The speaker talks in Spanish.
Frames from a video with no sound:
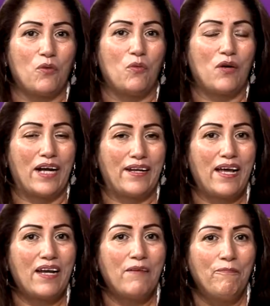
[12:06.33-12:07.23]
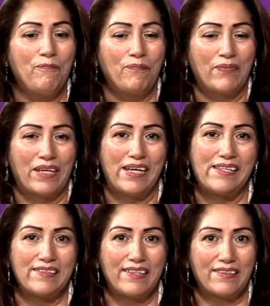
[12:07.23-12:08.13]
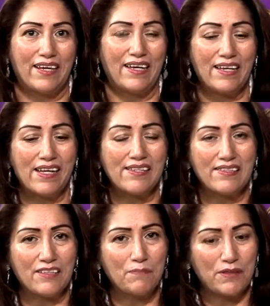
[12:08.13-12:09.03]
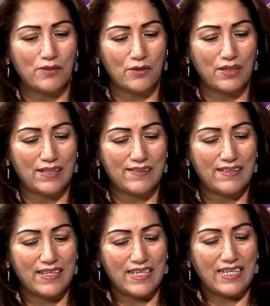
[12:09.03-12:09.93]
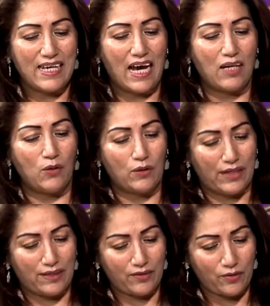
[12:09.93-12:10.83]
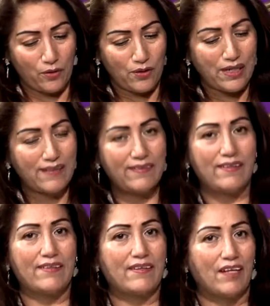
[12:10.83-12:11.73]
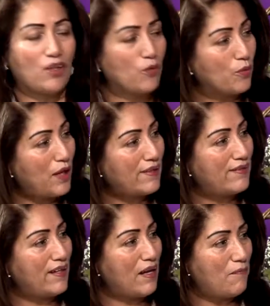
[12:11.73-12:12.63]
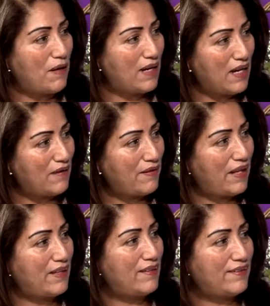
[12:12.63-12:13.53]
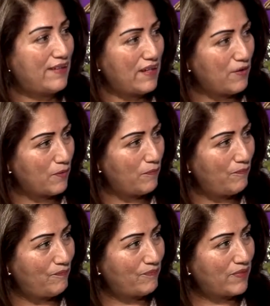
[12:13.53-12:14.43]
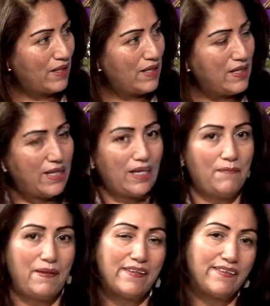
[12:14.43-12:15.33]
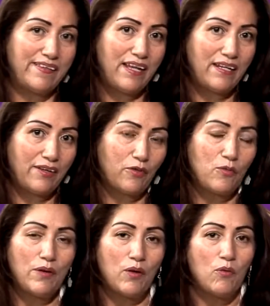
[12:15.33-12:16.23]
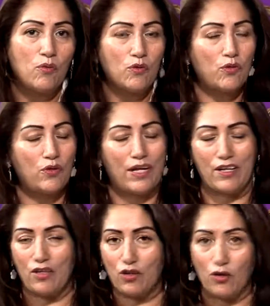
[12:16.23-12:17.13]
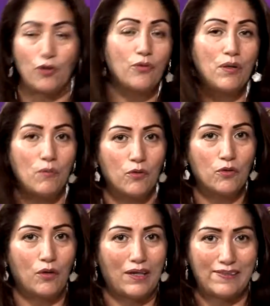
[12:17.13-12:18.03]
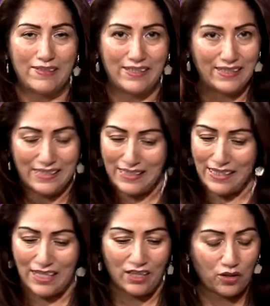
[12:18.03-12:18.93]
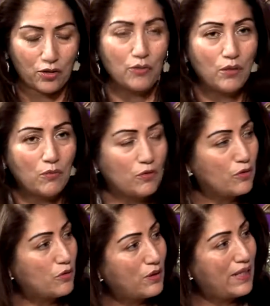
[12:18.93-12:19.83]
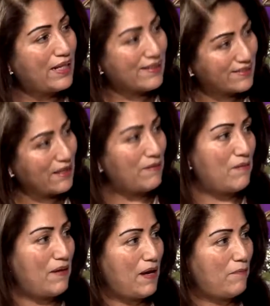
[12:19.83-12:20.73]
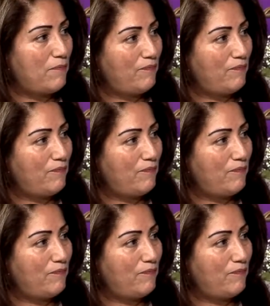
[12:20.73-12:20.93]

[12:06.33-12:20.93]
como canal es atraer a estas personas a lo que son las escrituras de la palabra del Señor. El bestseller número uno en todo el mundo así en todo el mundo es la Biblia.